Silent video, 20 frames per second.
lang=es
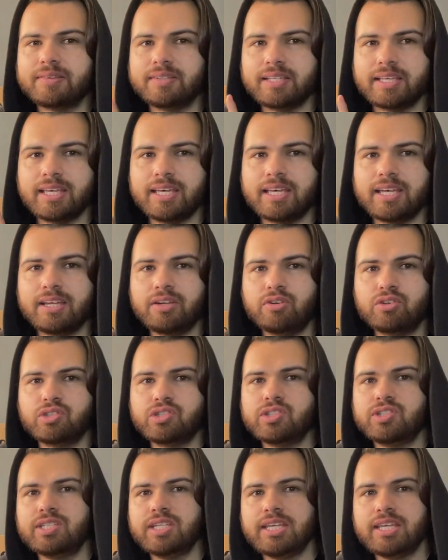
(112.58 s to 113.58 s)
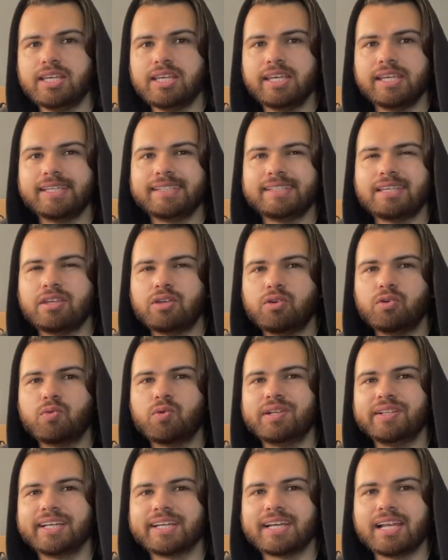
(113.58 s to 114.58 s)
Eh, no sé si se dieron
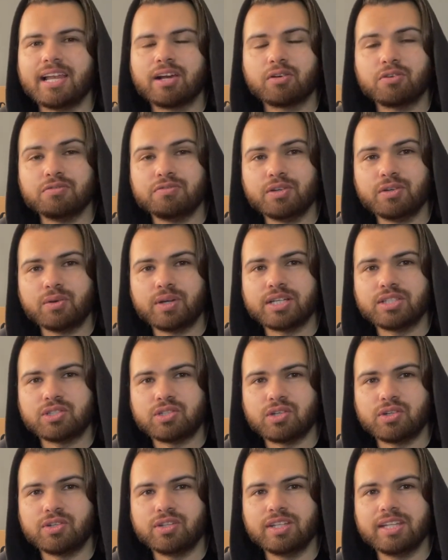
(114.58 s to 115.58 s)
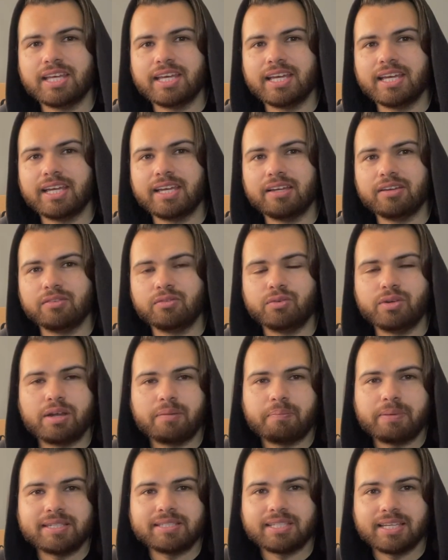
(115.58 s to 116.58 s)
cuenta que en la configuración de
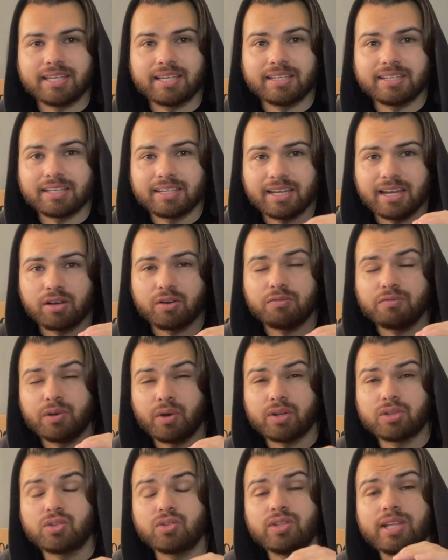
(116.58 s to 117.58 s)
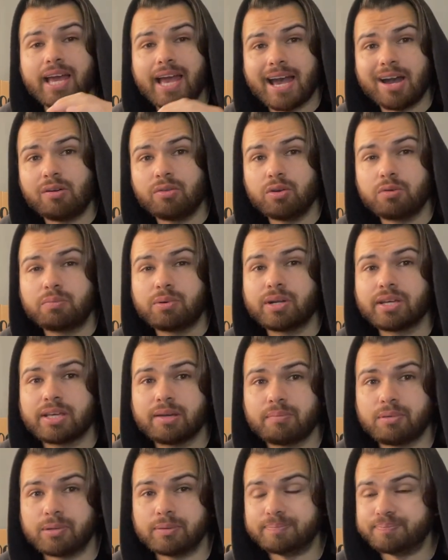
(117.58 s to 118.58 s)
una PC, en la configuración de audio, por
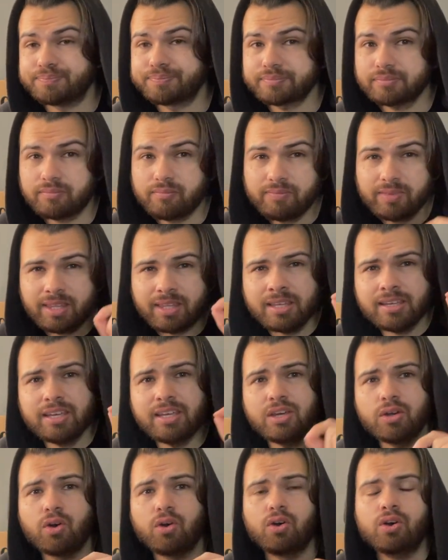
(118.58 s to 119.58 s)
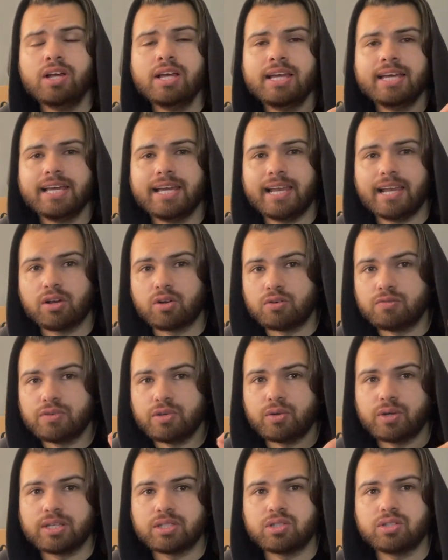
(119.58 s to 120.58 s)
ejemplo, y o en la
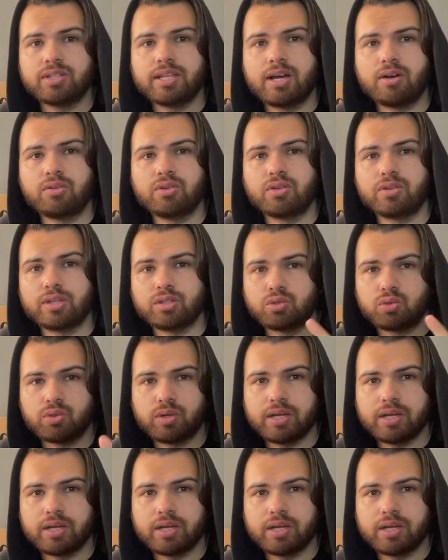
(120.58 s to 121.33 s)
configuración de audio de su